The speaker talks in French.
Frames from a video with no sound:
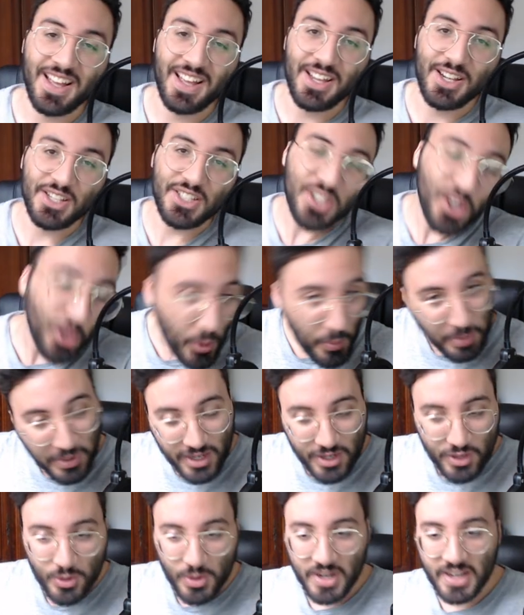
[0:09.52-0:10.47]
j'ai
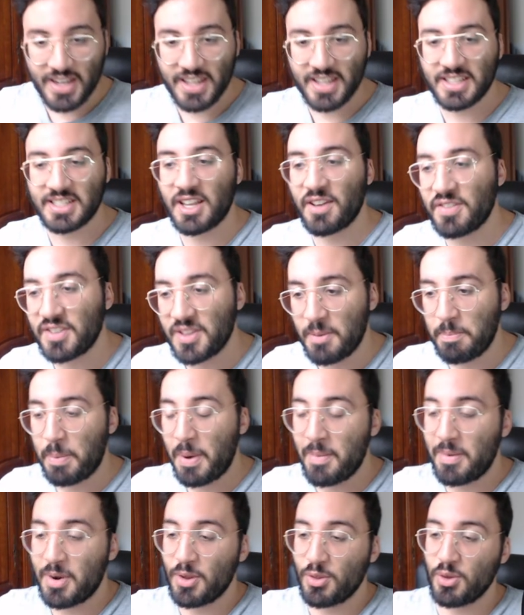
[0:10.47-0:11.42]
repris Duel Links, ça faisait
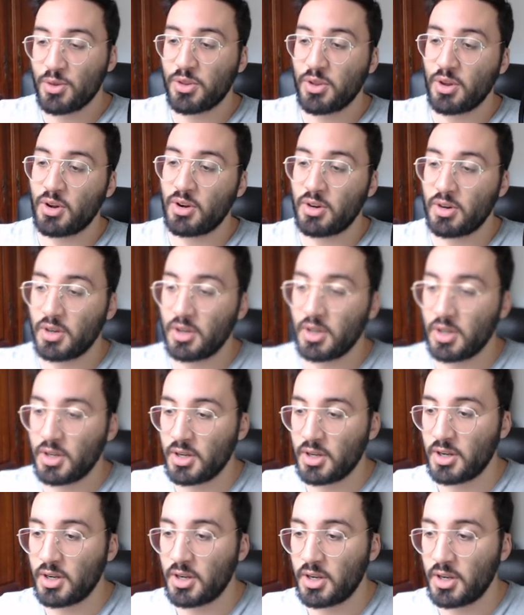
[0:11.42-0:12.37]
pas mal de temps
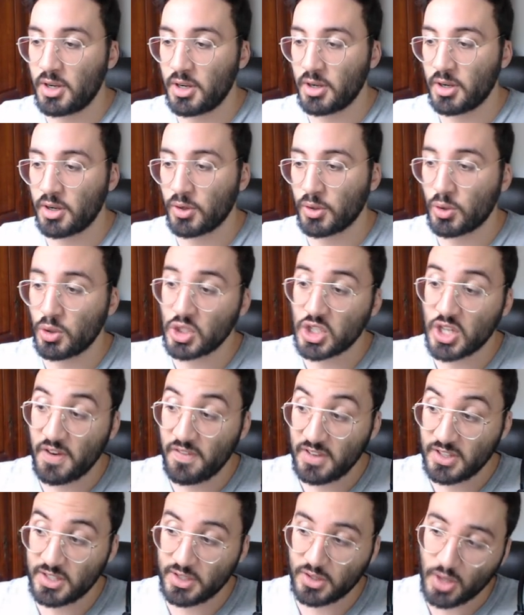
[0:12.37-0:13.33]
euh, que
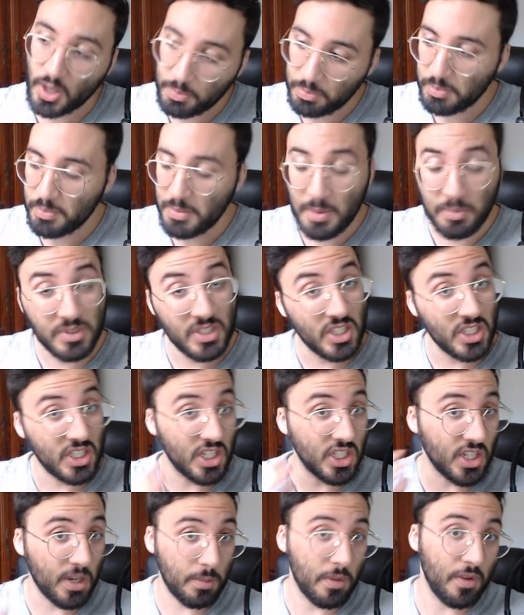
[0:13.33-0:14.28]
j'avais stop, même si
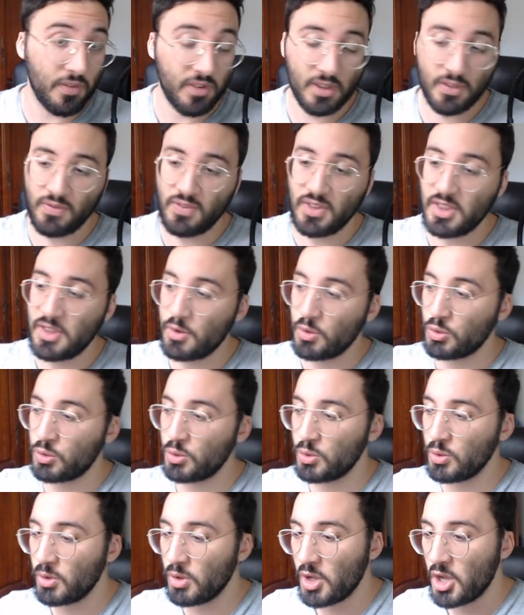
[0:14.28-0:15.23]
j'ai jamais fait de vidéo
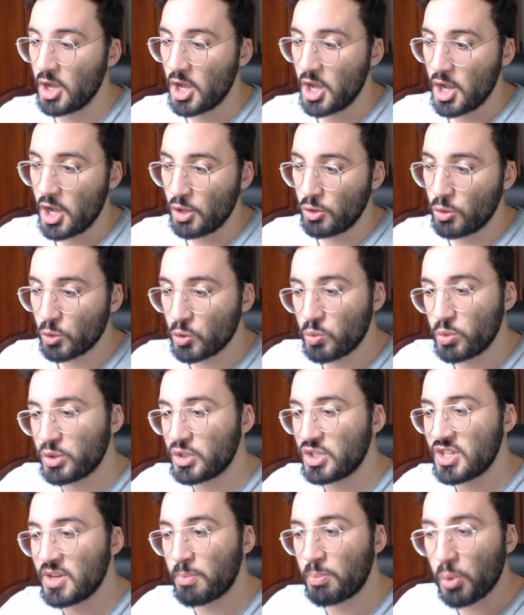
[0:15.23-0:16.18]
dessus. Donc je me
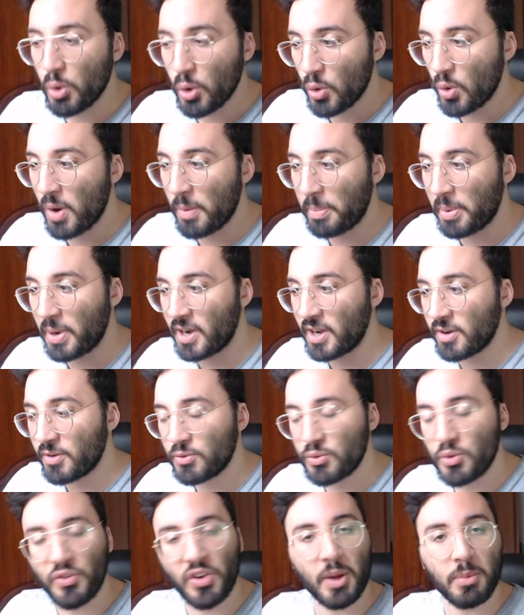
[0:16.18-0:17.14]
suis dit pourquoi pas
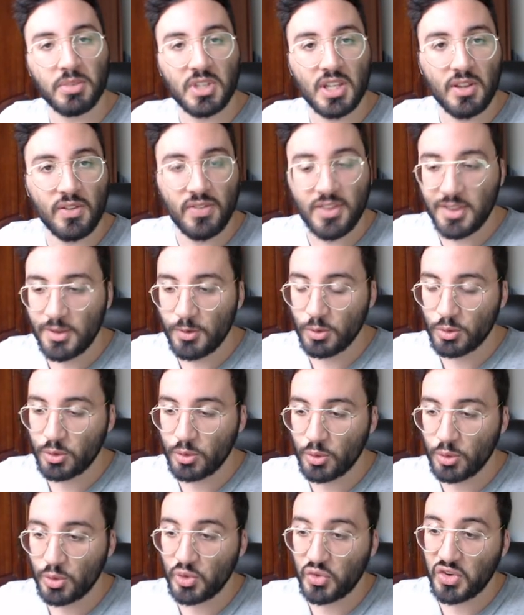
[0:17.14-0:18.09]
vous faire une petite vidéo
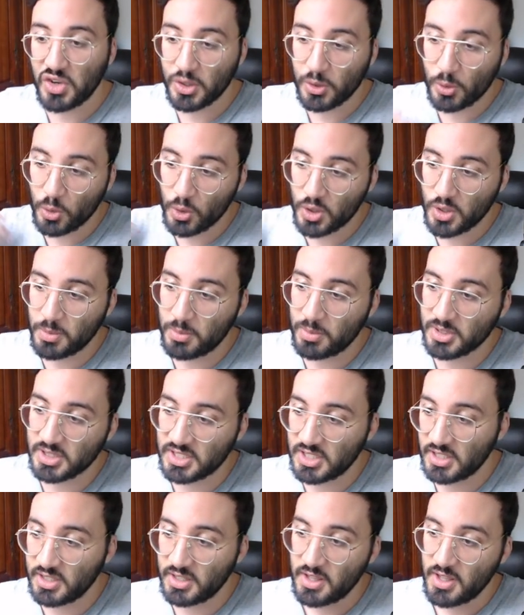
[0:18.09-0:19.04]
dessus, je viens de recommencer.